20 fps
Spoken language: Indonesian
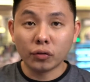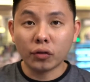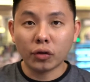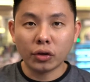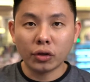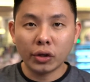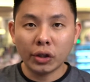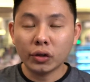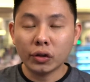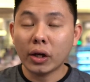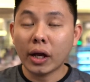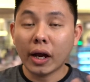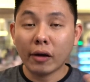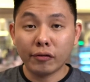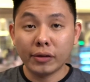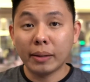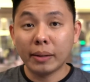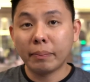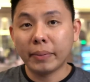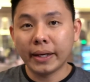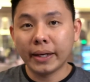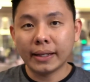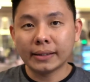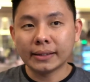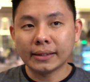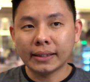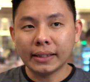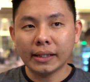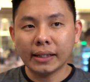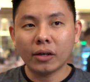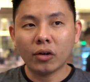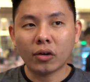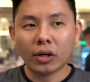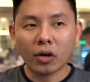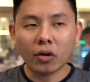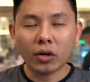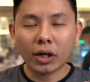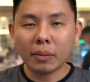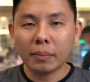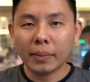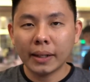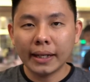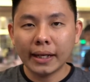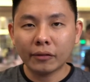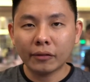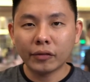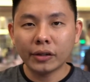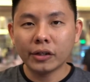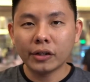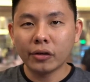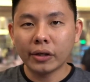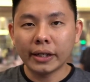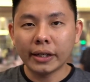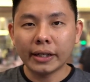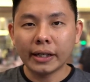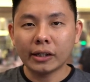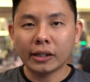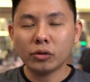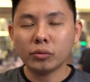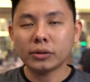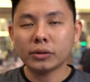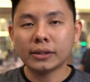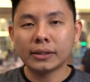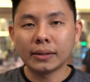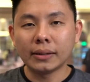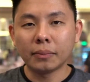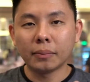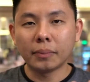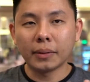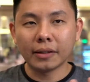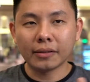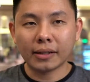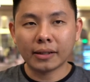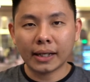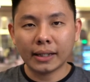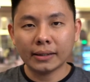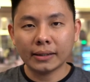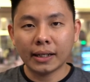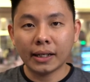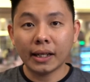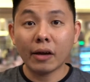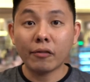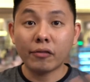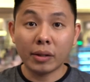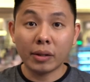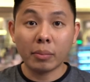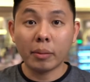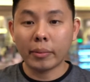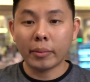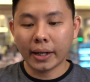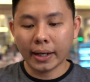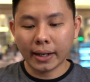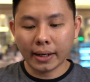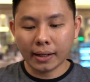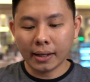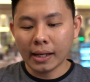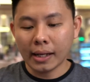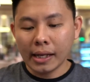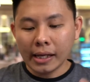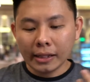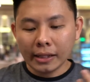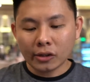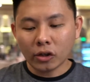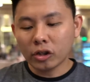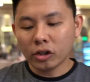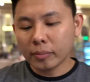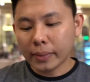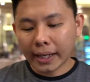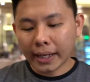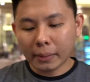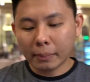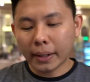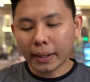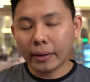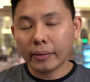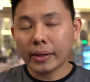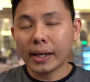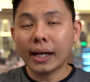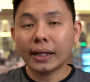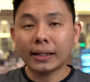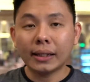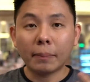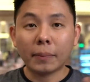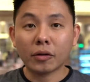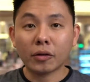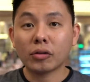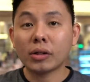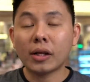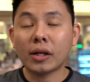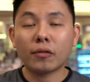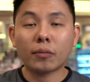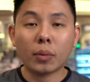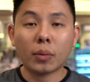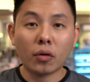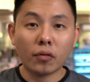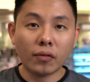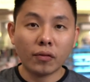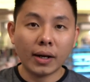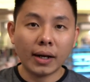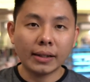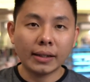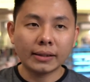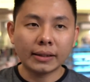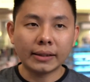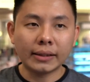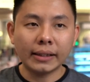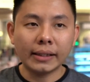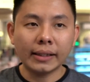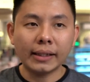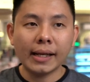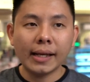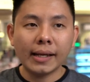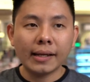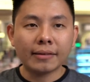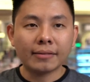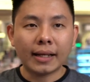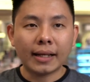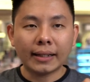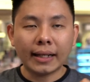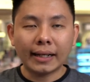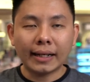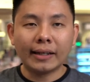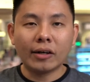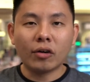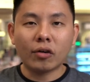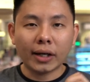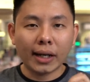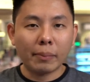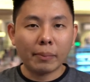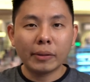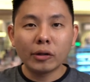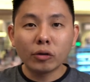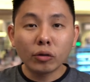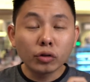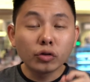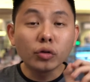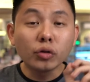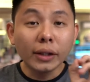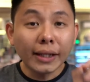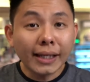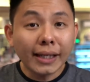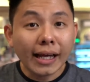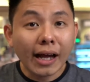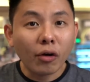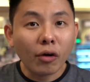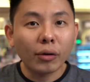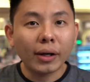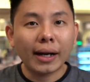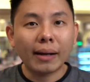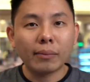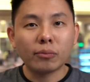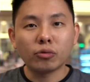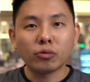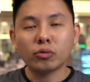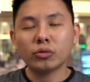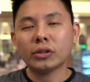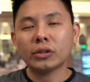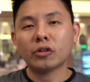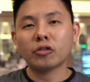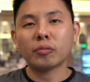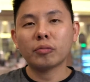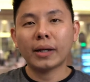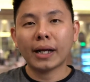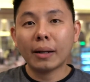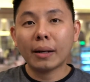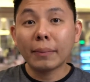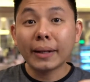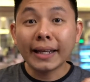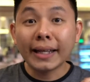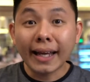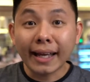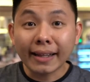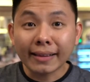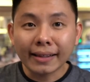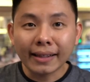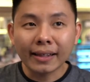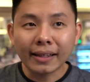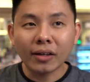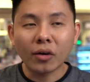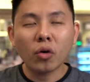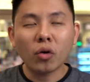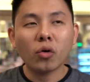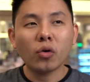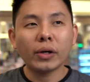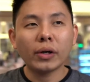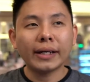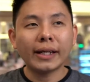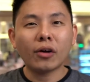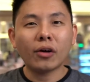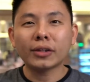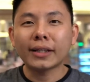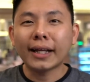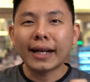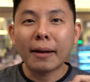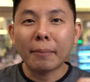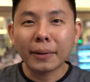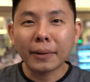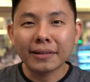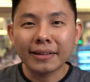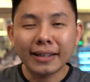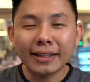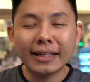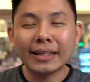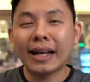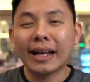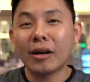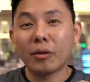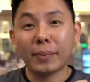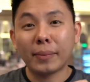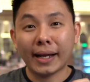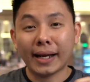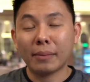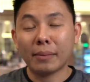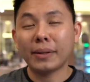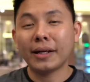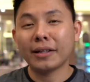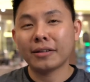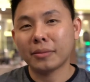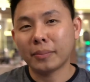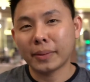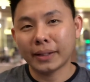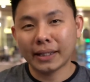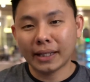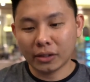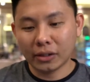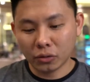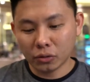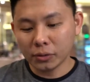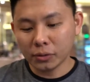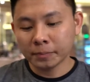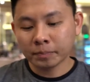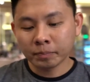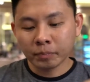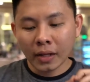For you itu FYP ya. Jadi orang-orang melihat video ini itu berdasarkan dari FYP mereka. Terus di bagian bawahnya ada personal profile. Jadi saat ada orang yang mengunjungi akun kamu, terus mereka melihat nih, oh ini konten apa sih, lalu mereka melihat seperti itu.